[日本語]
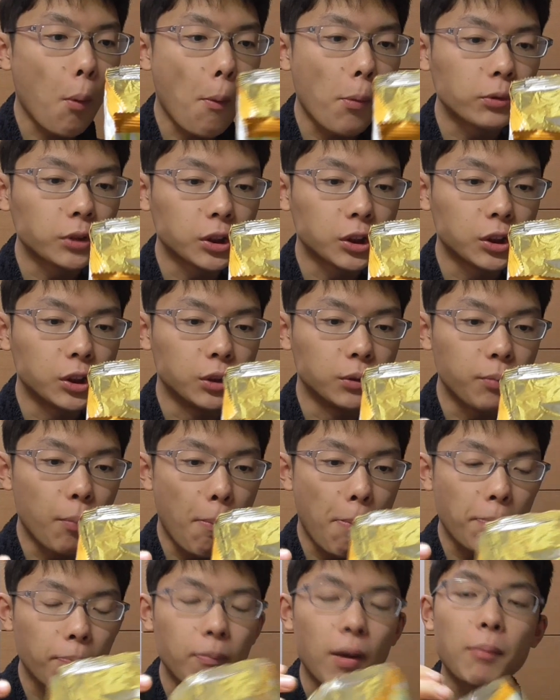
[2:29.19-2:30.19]
美味しい。
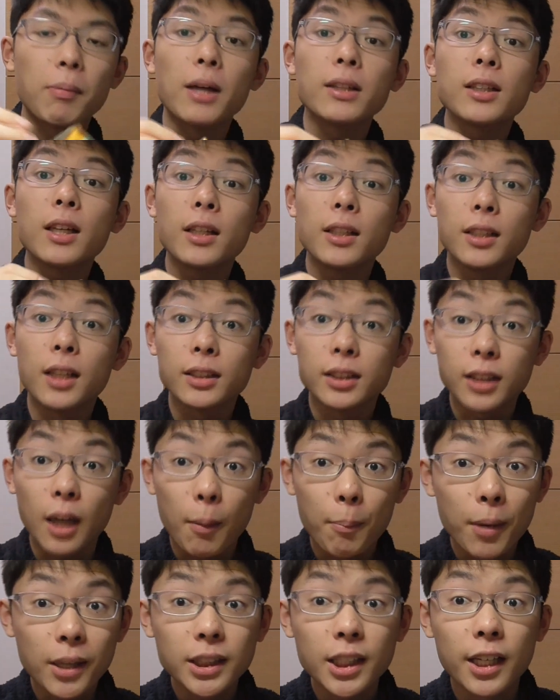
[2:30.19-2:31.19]
あ、パセリでした。
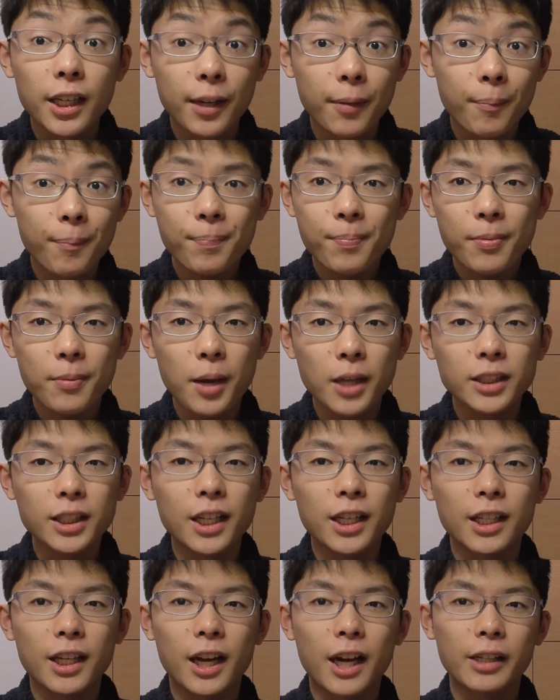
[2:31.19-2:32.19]
パセリ。
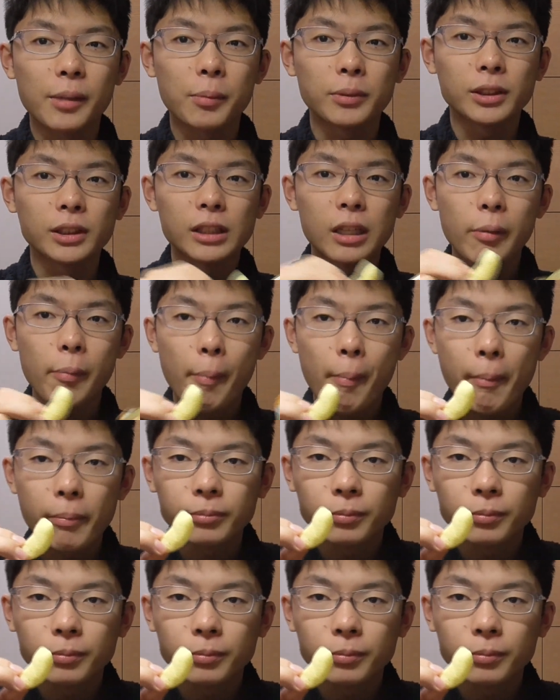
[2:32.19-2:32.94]
パセリって書いてますね。